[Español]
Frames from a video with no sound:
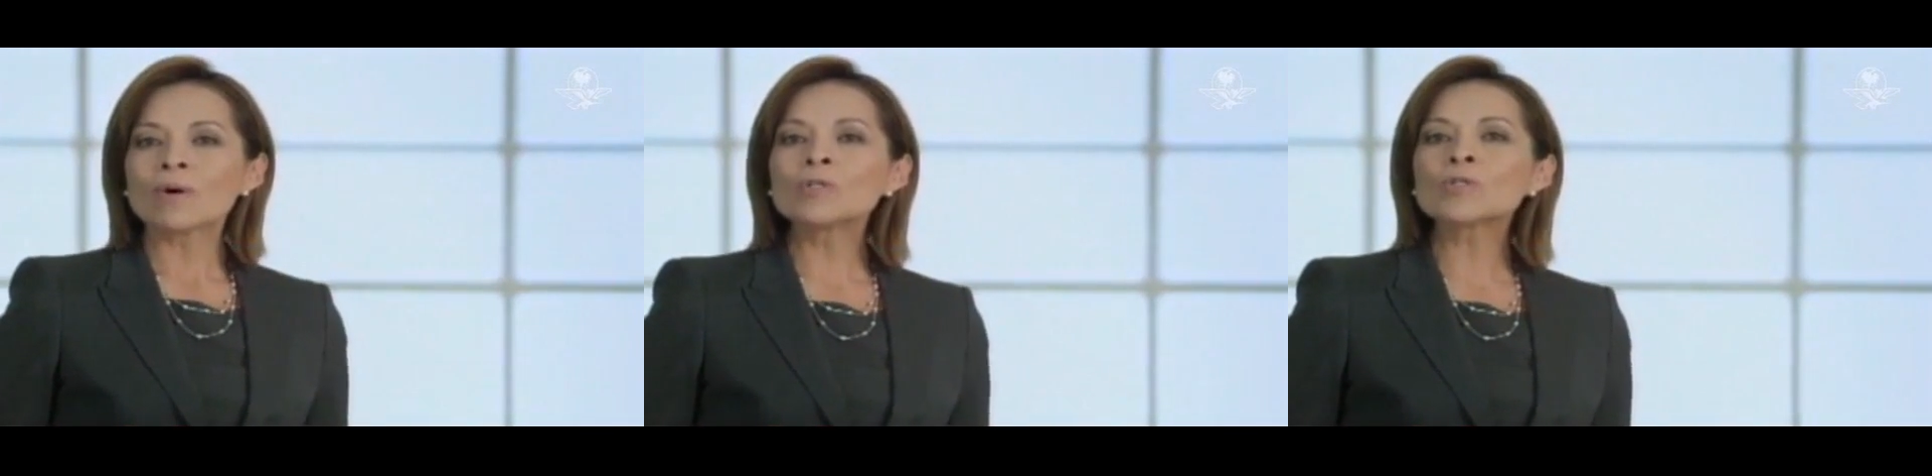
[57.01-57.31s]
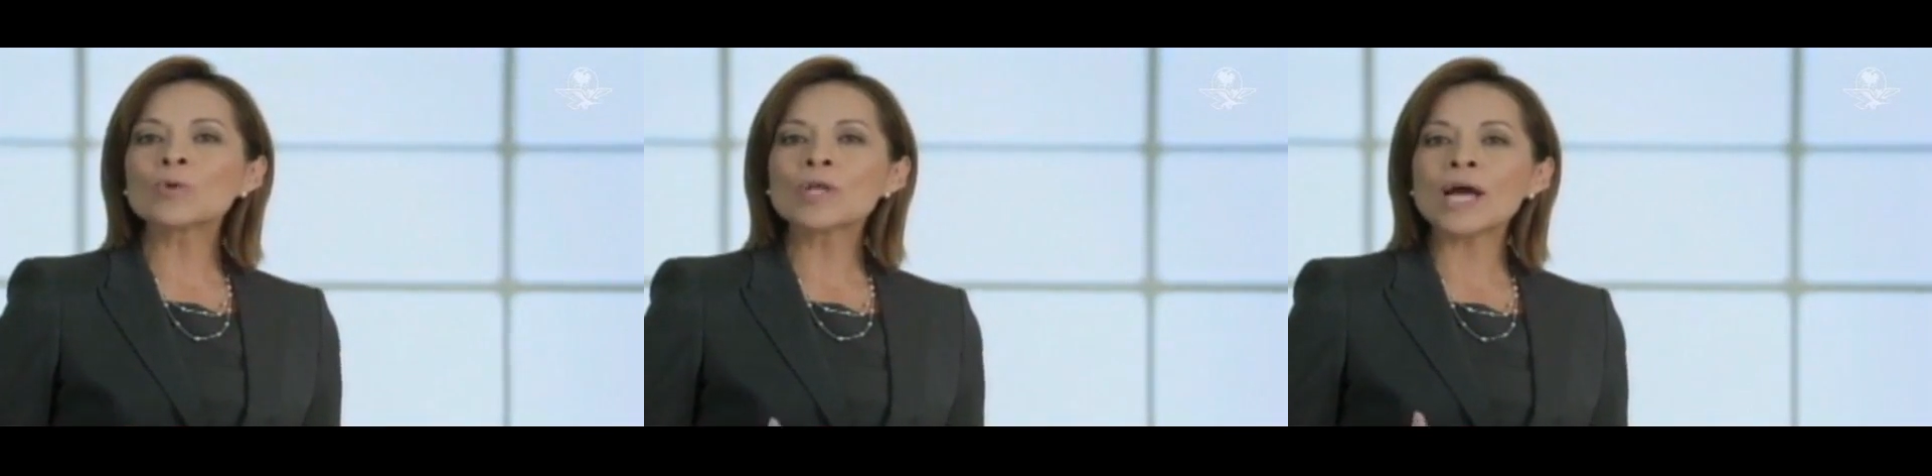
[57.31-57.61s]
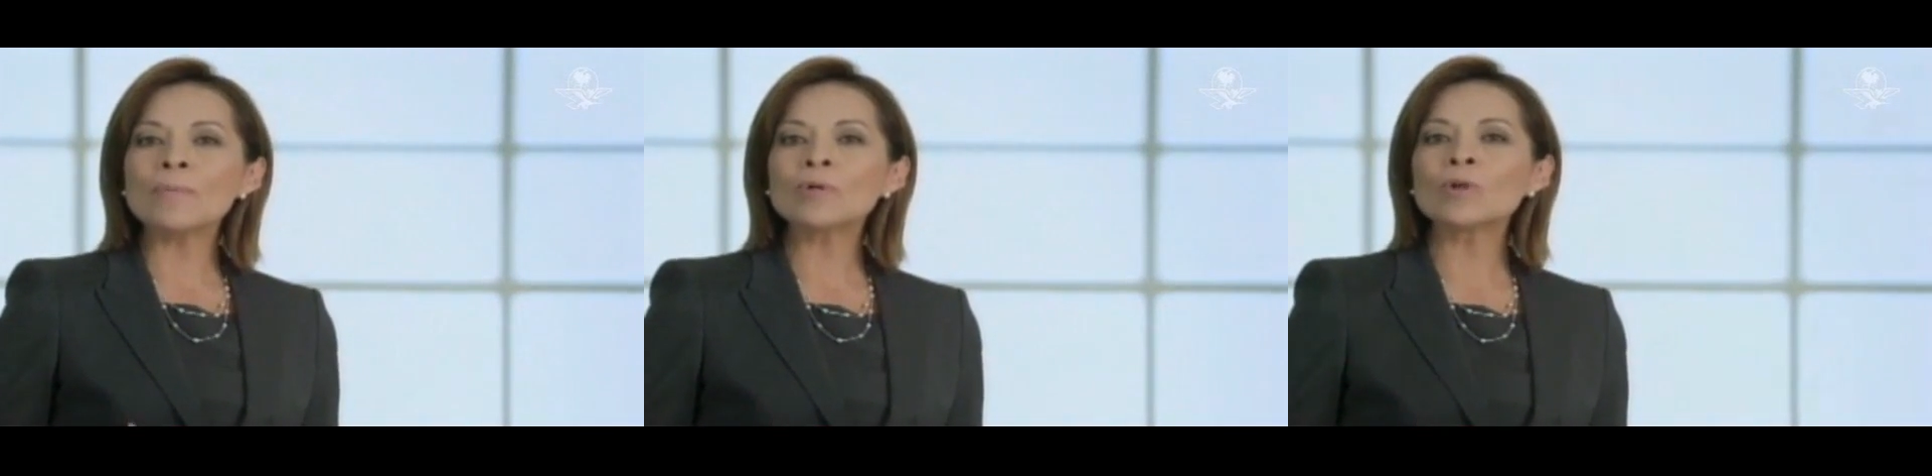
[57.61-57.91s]

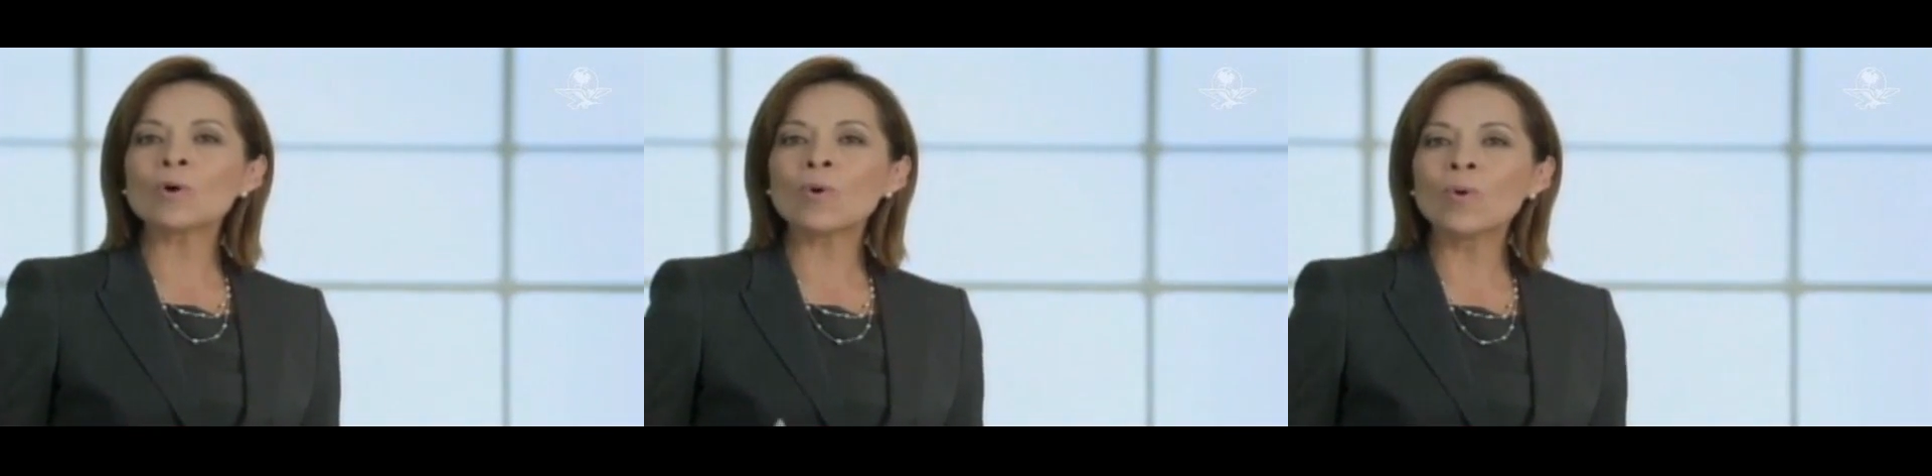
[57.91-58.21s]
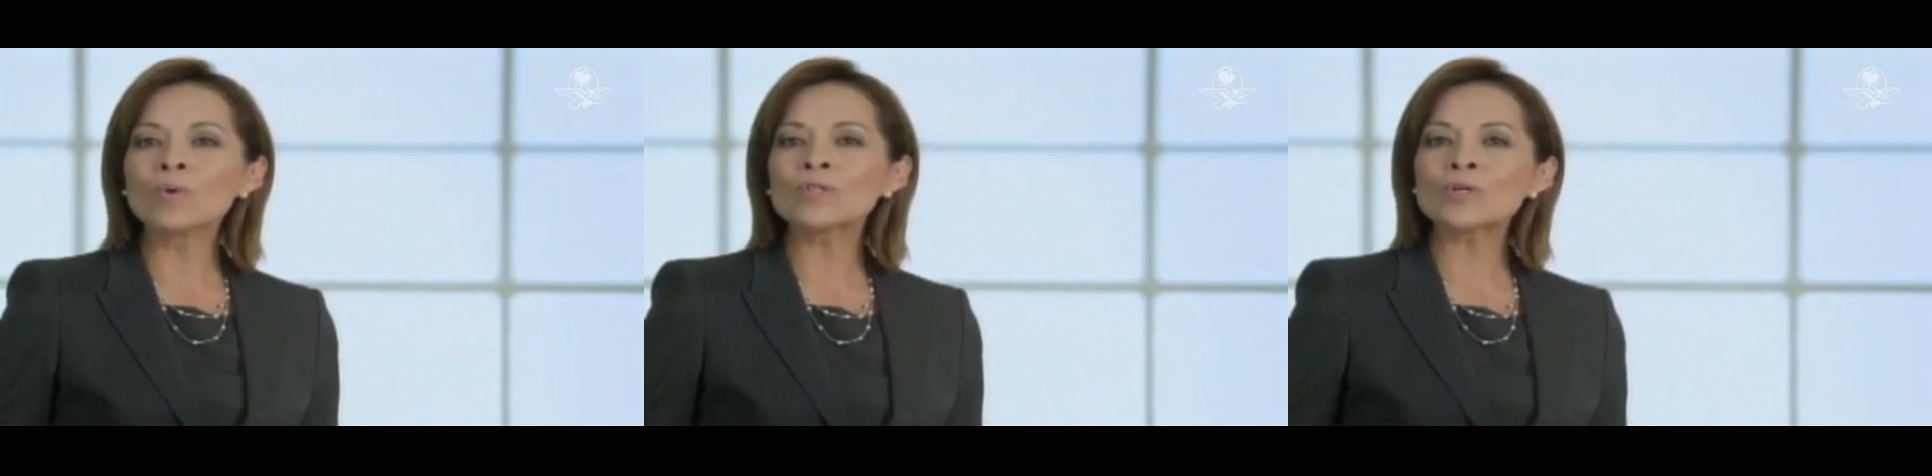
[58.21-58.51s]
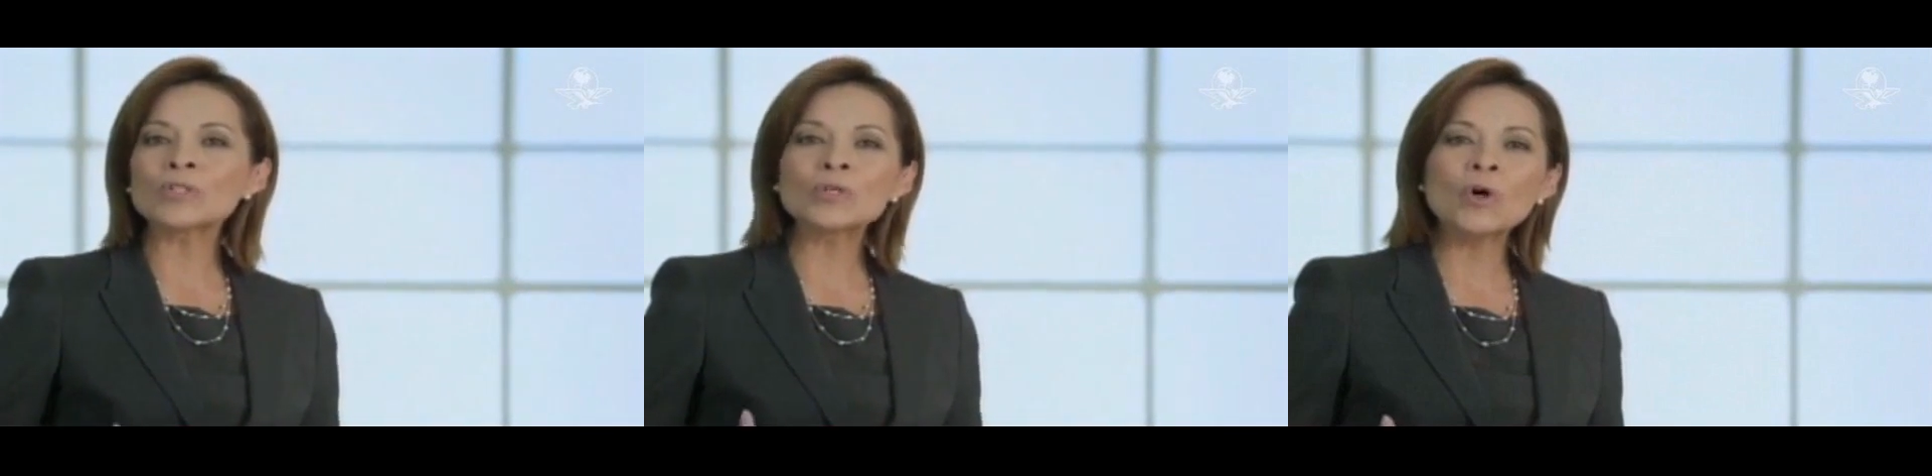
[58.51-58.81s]
Construyámoslo juntos,